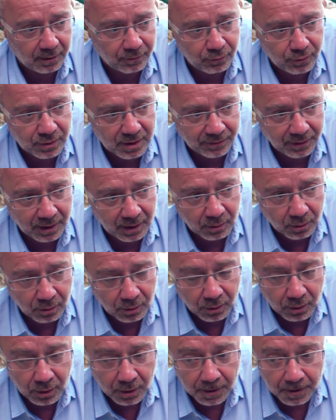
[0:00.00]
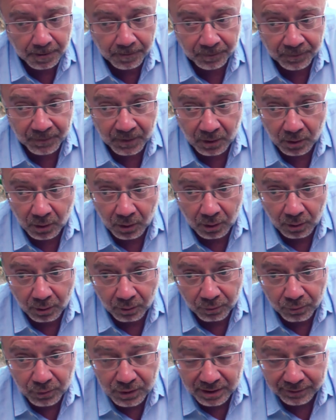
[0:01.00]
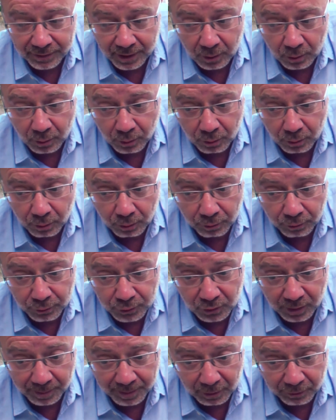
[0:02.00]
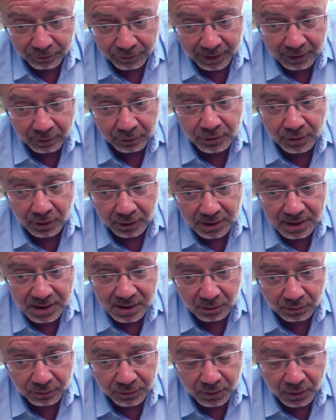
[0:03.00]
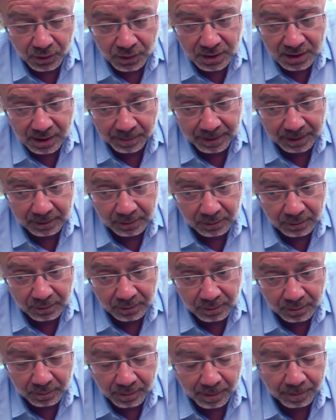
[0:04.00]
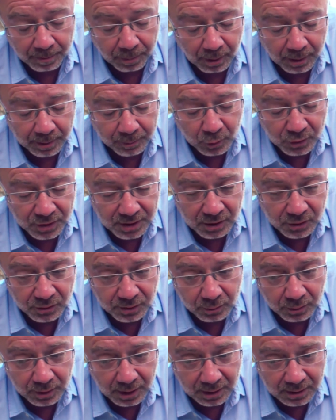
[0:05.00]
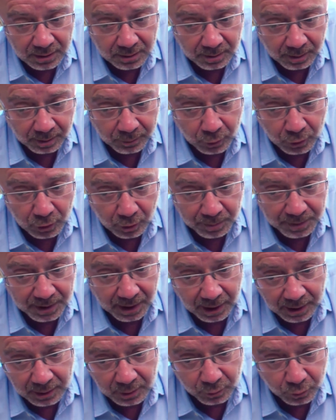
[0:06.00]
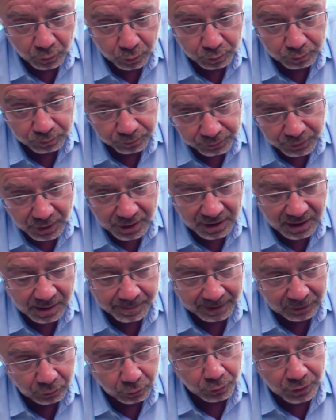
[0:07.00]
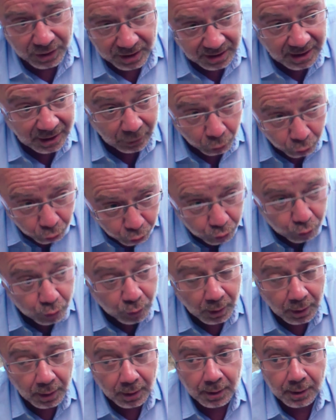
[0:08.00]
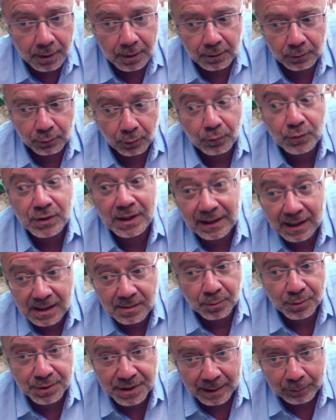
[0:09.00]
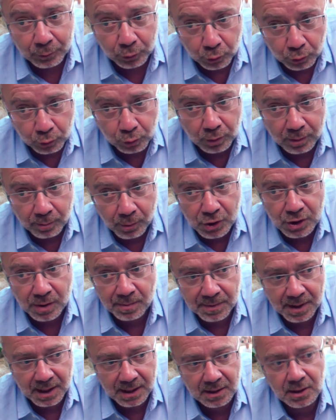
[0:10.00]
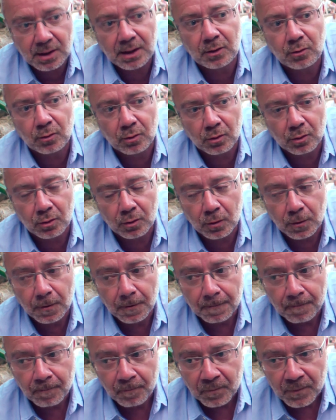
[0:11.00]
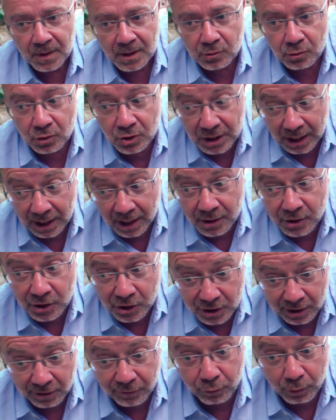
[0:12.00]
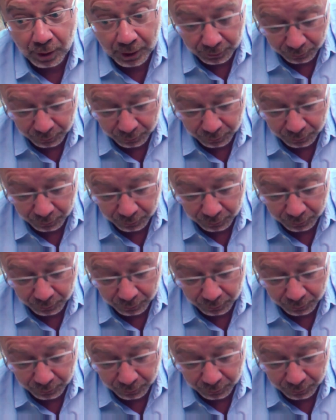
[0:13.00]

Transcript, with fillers: Et vous avez. Euh, vous avez ce qu'on appelle le final cut ici en France. Il n'y a pas le même problème qu'aux États-Unis où il y a des problèmes de copyright, où vous ne décidez pas de tout, vous décidez de tout. Donc vous êtes responsable de tout. Et moi j'aime bien euh, ce challenge à chaque fois